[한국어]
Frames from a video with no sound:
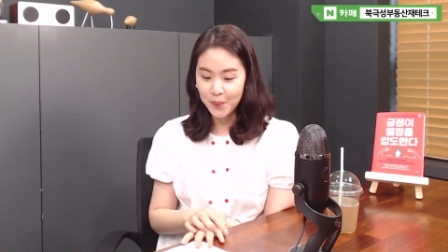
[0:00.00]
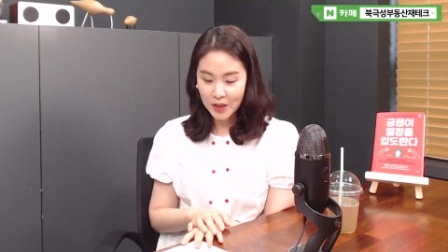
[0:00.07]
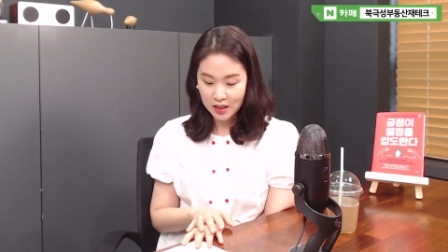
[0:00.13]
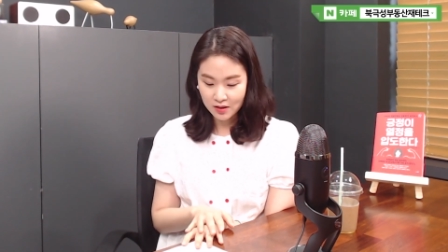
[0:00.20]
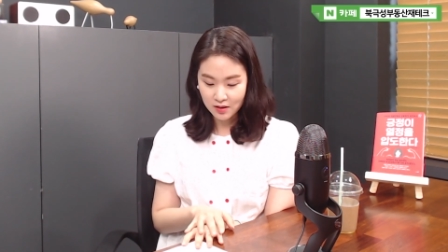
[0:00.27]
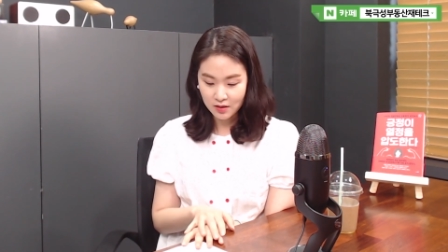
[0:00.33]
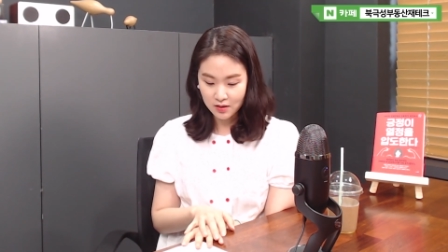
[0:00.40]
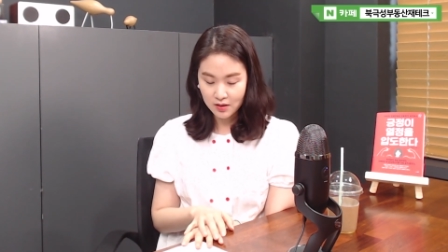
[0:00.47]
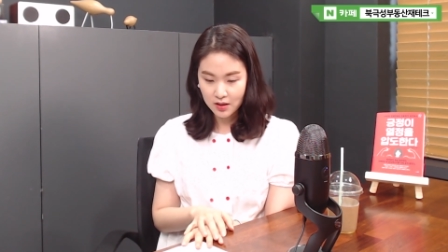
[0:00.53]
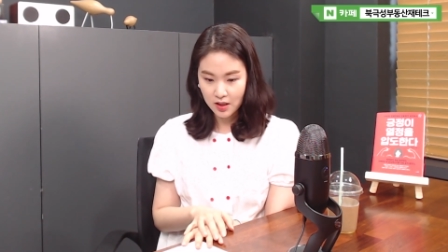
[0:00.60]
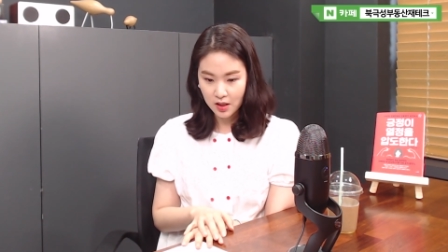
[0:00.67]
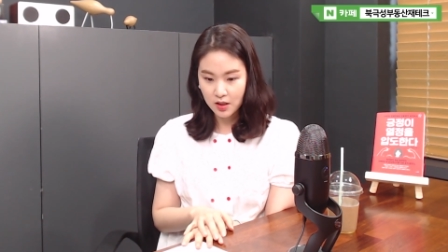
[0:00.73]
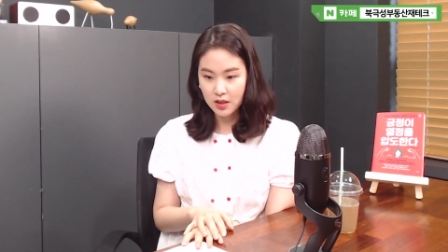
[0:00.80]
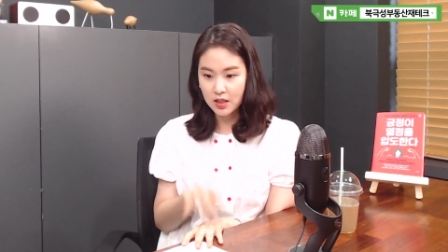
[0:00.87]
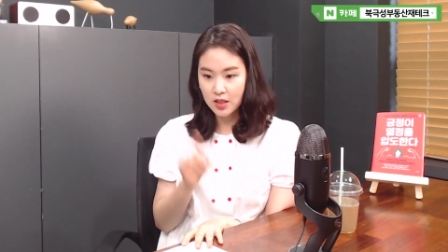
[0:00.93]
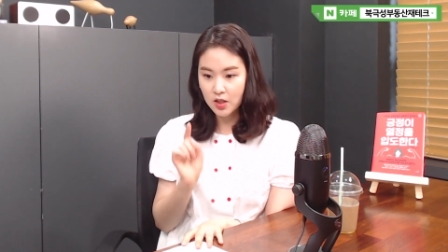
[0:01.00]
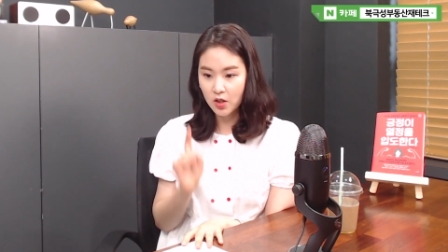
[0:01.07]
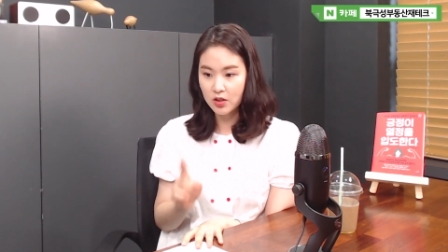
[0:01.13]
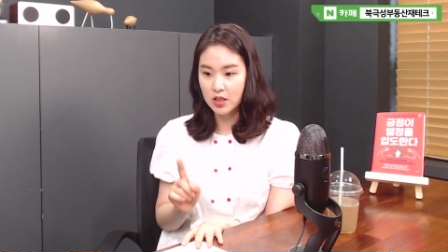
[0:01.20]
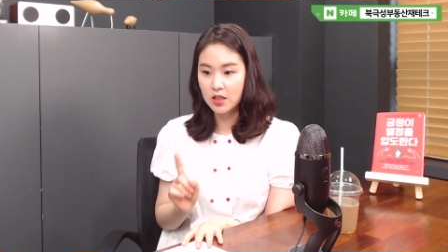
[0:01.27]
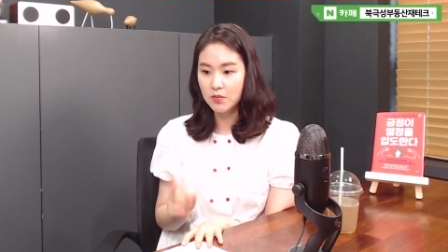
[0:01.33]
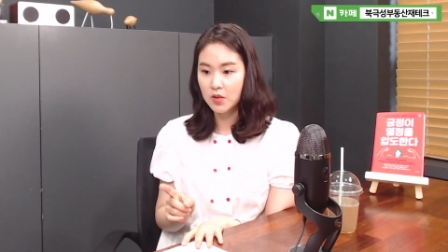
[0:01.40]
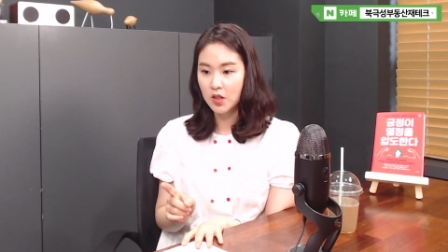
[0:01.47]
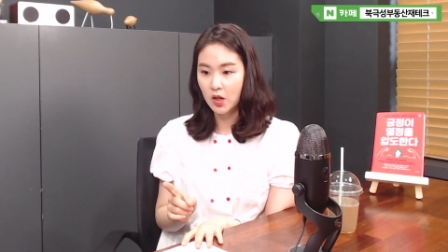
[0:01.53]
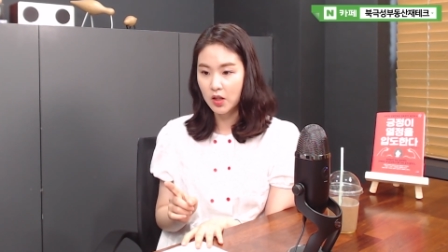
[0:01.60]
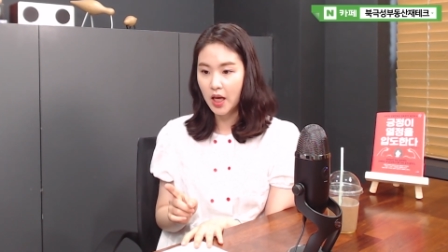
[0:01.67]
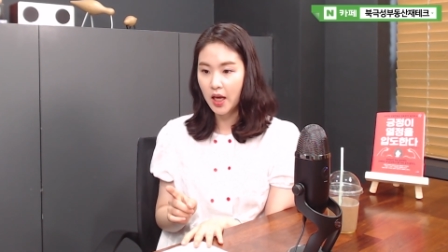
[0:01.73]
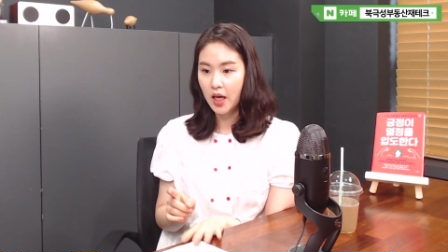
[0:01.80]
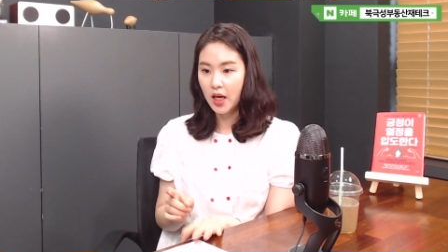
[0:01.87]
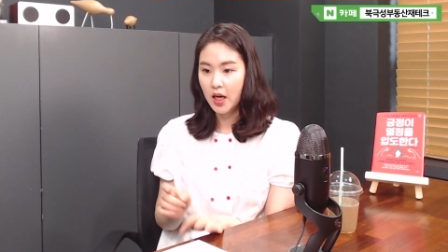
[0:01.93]
그래서
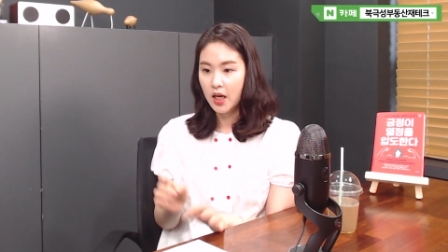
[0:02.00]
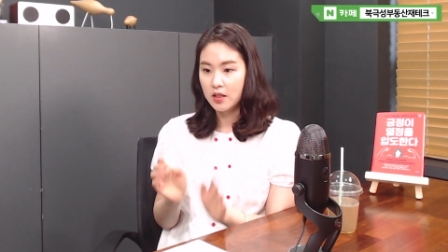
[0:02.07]
2020년에